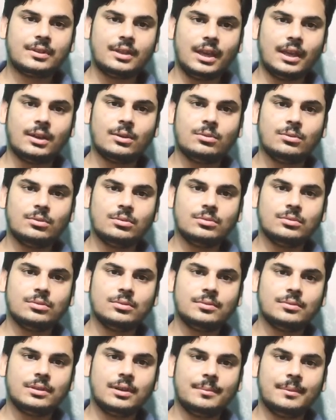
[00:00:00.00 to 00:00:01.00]
थैंक यू
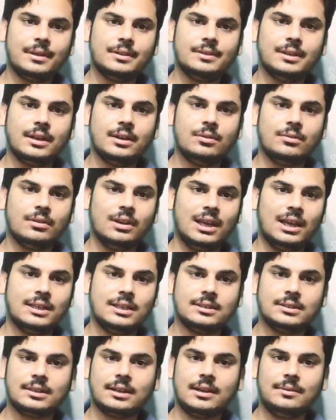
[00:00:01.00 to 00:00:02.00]
दोस्तों हमारे चैनल को लाइक
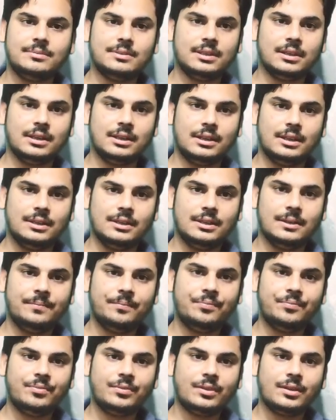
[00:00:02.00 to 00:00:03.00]
सब्सक्राइब शेयर कीजिए
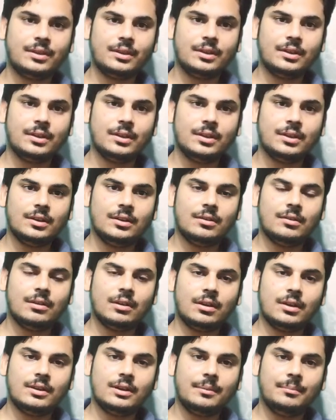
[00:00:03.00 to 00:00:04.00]
और
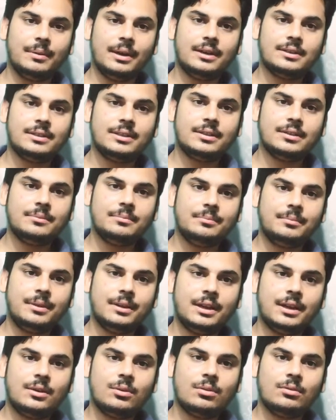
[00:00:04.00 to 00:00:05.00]
हाँ ये मेडिसिन
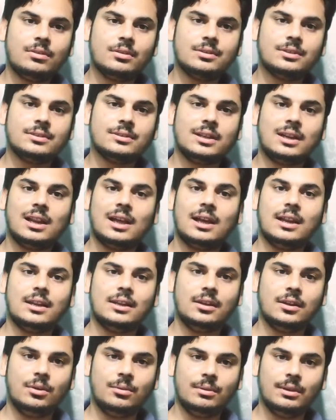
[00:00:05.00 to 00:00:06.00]
बिना डॉक्टर से सलाह
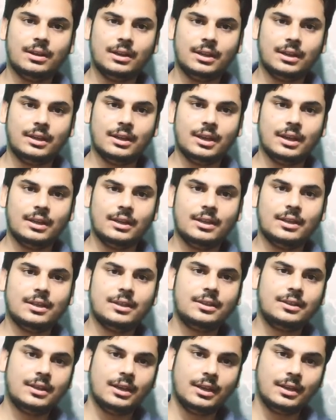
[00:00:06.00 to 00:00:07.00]
लिए हुए नहीं
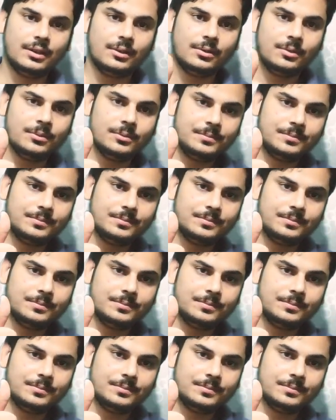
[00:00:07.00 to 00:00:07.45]
खाइए थैंक यू